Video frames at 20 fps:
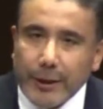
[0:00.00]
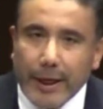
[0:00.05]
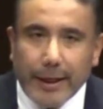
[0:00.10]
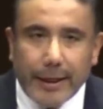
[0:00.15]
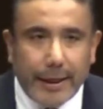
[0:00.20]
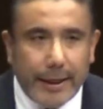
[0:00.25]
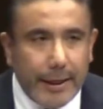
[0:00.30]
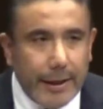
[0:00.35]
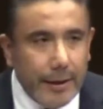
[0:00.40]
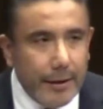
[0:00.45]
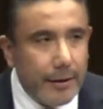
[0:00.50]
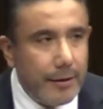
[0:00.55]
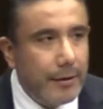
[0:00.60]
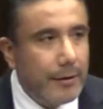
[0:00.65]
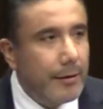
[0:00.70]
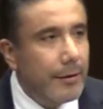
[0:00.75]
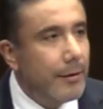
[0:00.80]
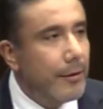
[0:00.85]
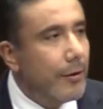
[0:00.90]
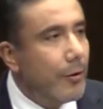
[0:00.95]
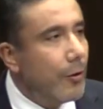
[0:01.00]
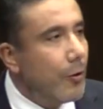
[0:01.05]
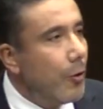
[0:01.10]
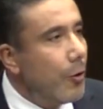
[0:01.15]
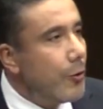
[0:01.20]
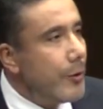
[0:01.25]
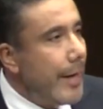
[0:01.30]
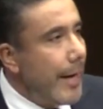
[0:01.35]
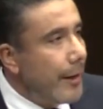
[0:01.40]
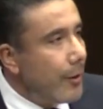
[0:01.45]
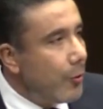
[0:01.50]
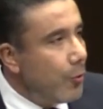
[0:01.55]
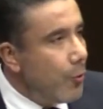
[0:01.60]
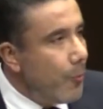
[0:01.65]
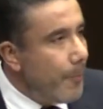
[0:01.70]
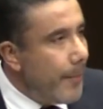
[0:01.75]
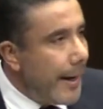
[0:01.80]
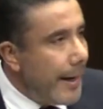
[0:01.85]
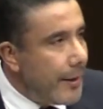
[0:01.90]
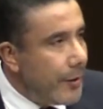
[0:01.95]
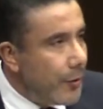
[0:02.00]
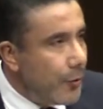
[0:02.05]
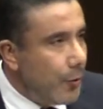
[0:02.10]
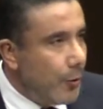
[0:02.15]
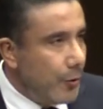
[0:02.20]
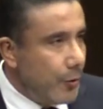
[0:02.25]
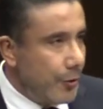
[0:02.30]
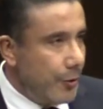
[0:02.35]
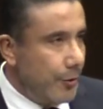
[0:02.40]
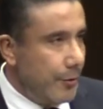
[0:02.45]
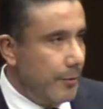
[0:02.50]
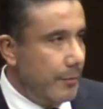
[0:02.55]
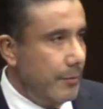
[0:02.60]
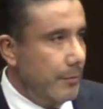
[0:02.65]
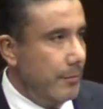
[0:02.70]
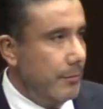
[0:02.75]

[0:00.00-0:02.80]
aquí con argumentos,